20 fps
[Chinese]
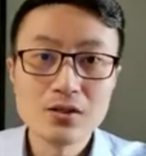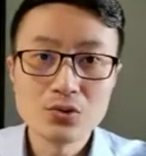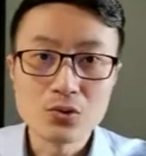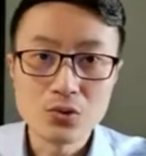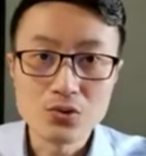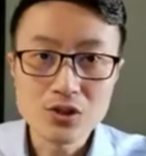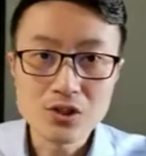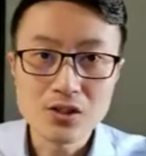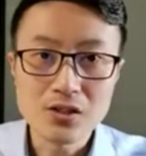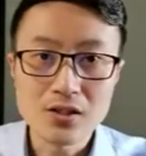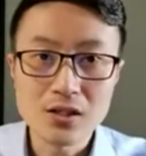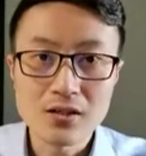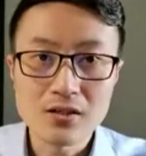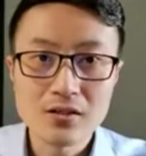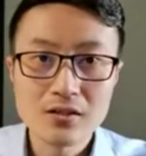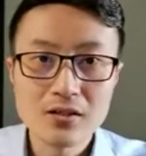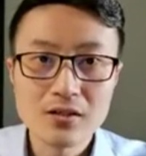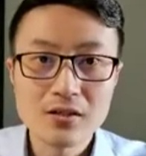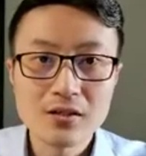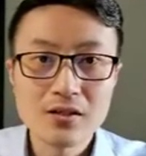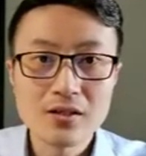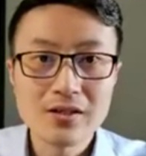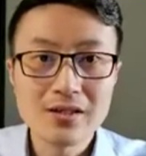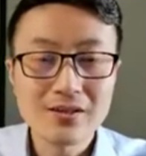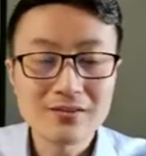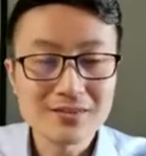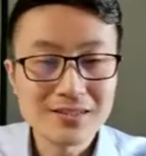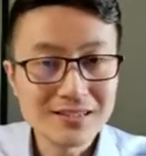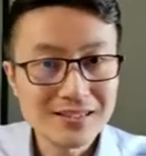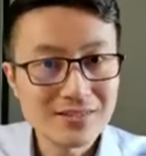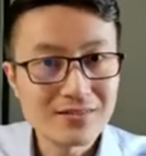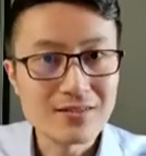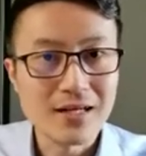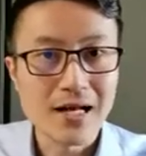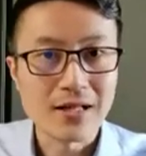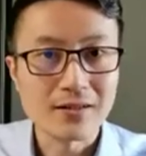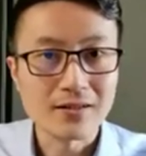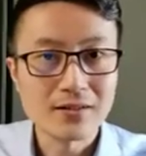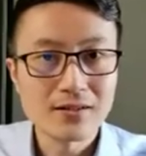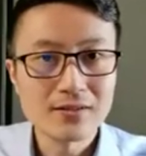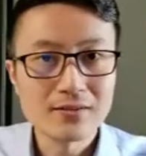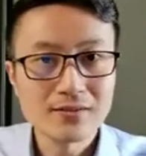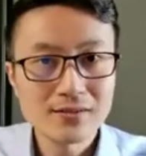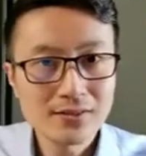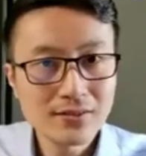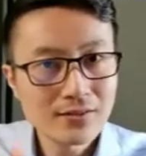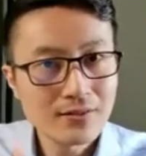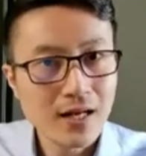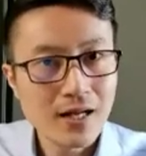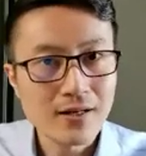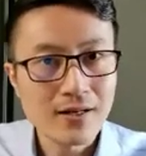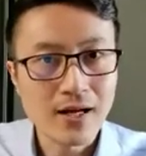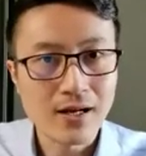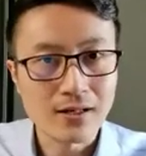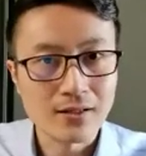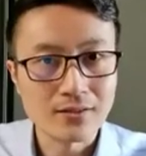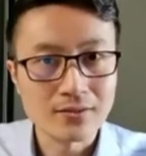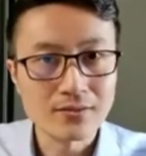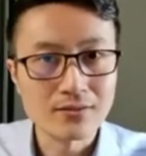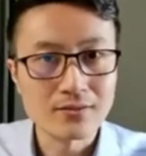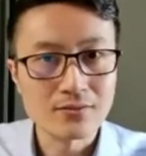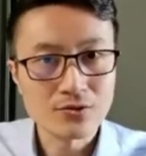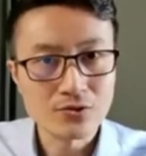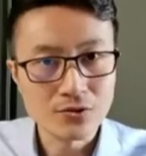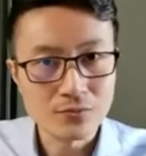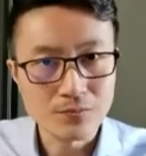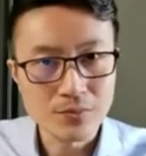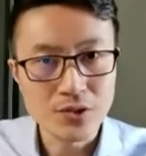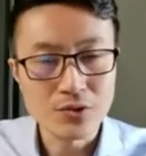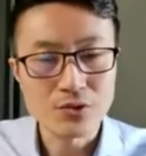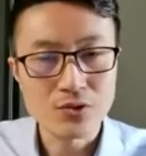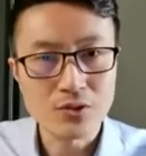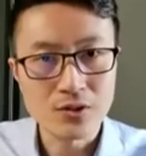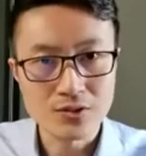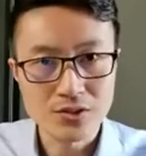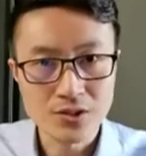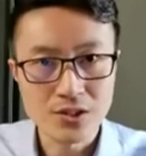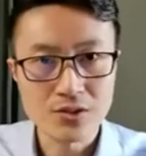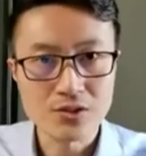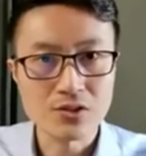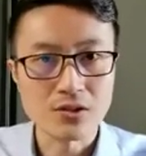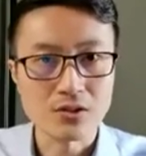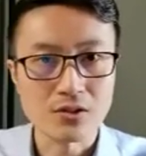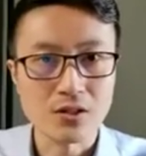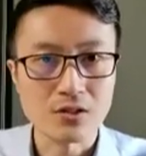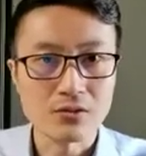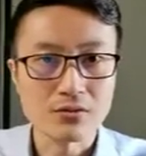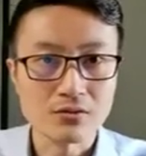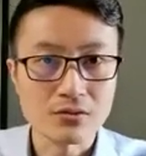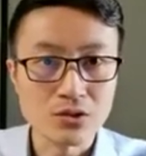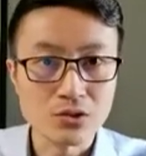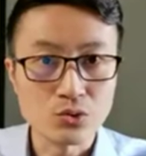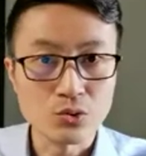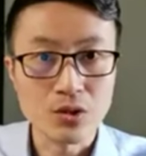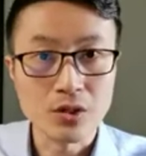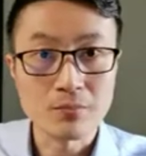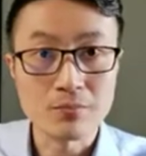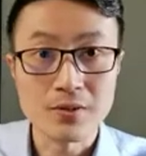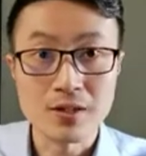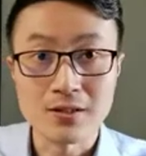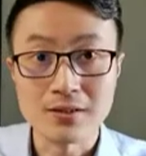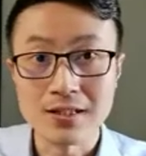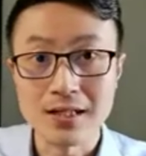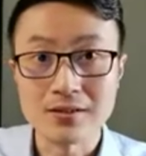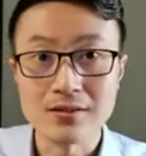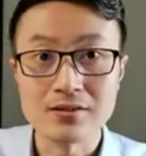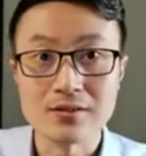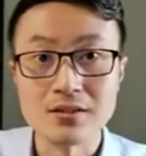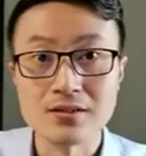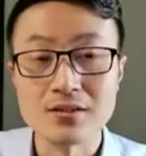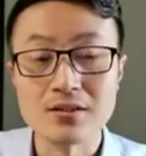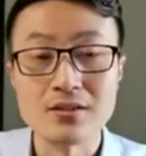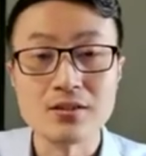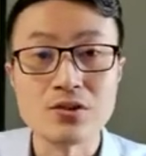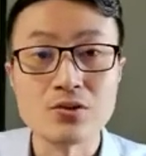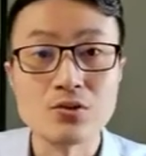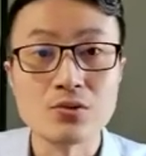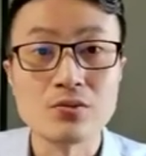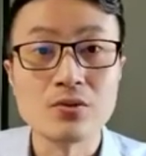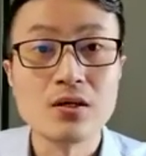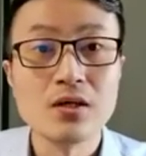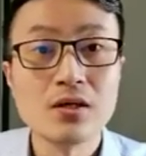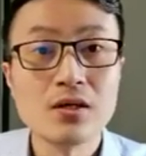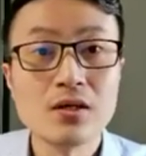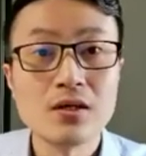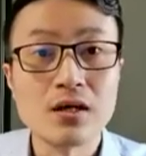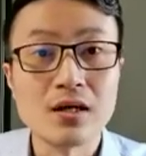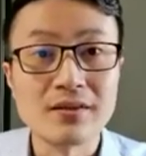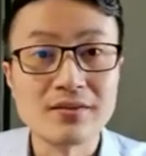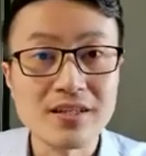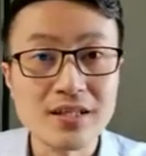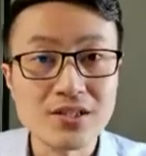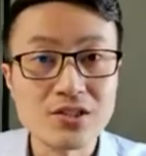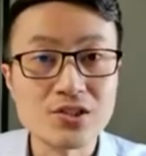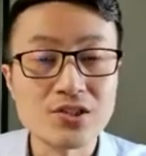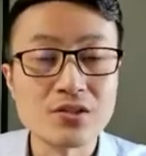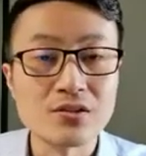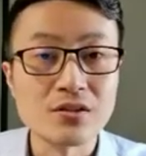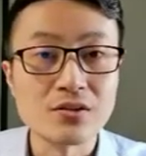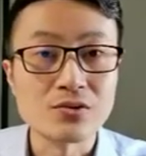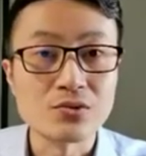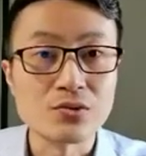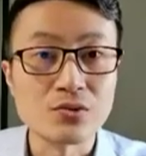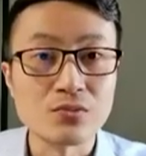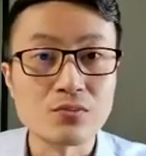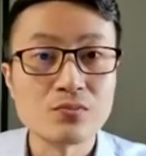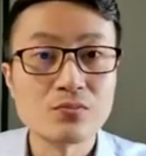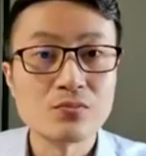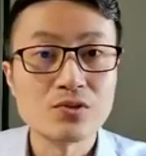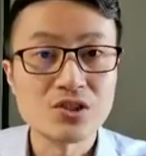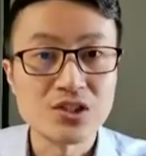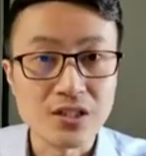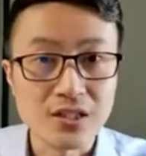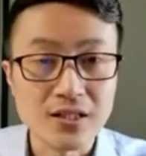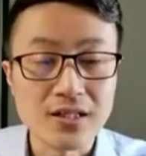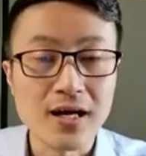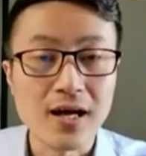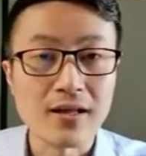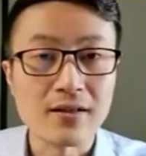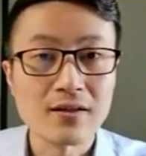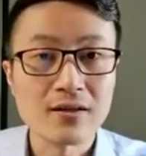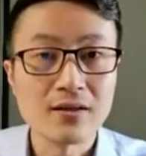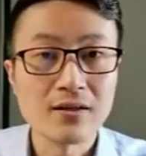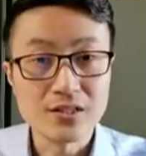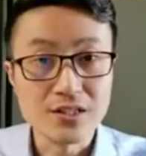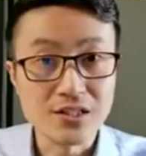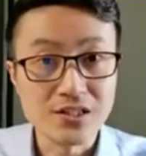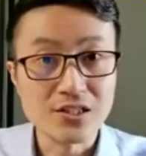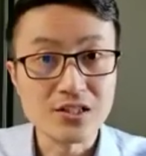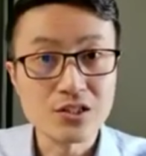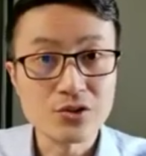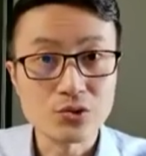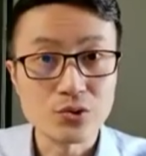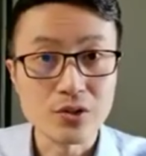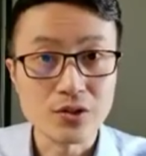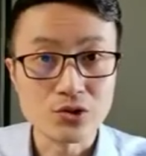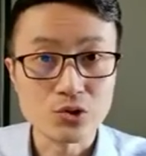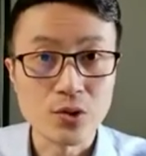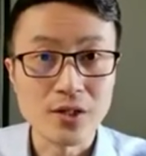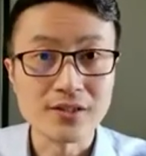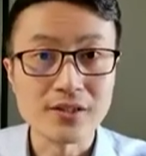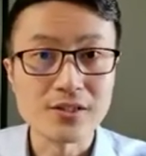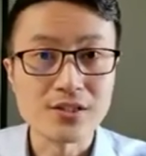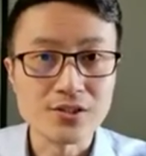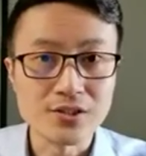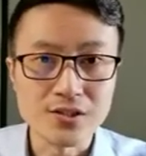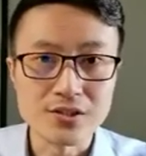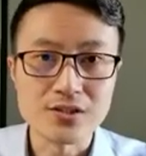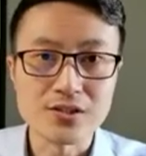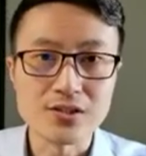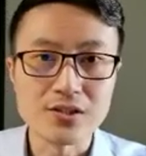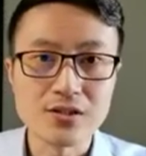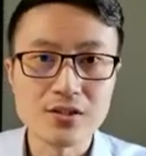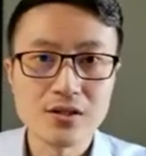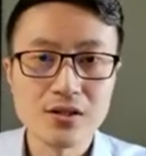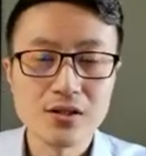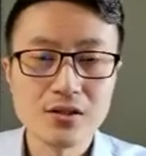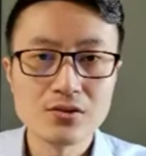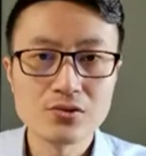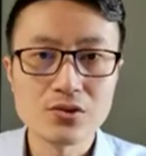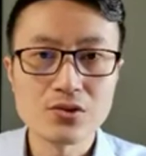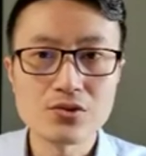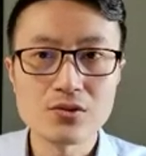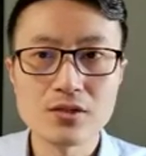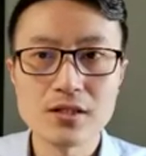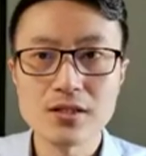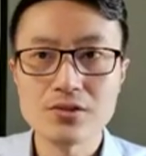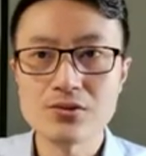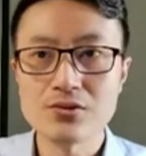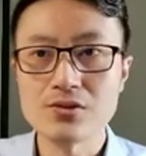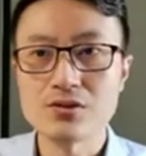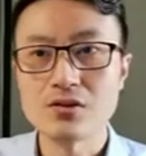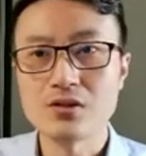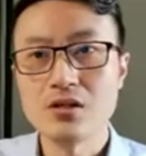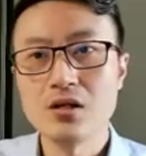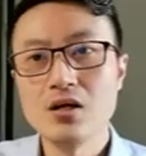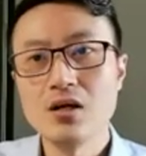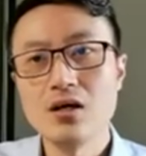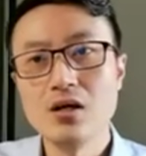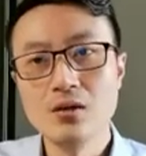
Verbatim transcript: 同时呢，要自然，自然两个字就必须要牵扯到你所要表达的你自己的一种啊内心的这种情感，以及你所要传递的信息。所以说呢，就是。